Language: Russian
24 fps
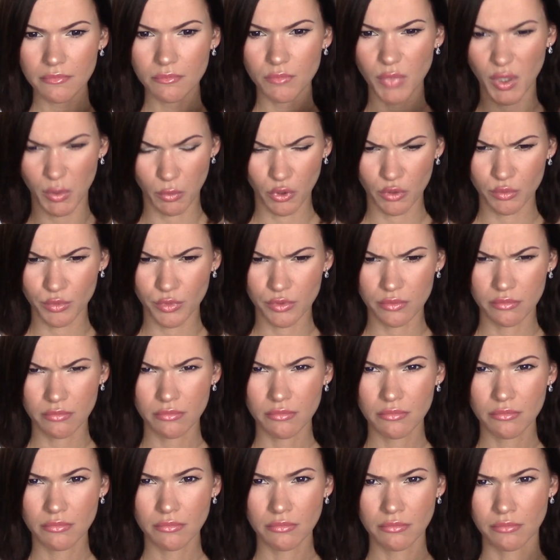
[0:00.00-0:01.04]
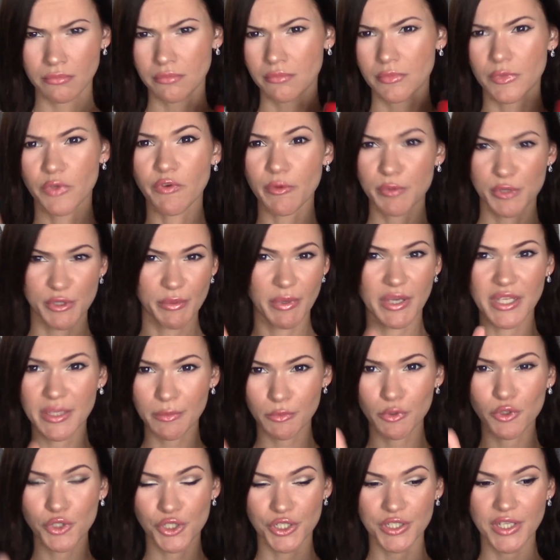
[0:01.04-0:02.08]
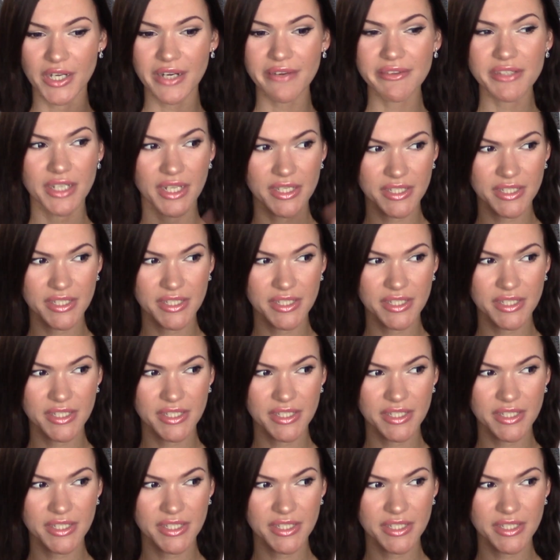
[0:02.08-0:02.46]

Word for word: по-моему в общем, она мне очень нравится,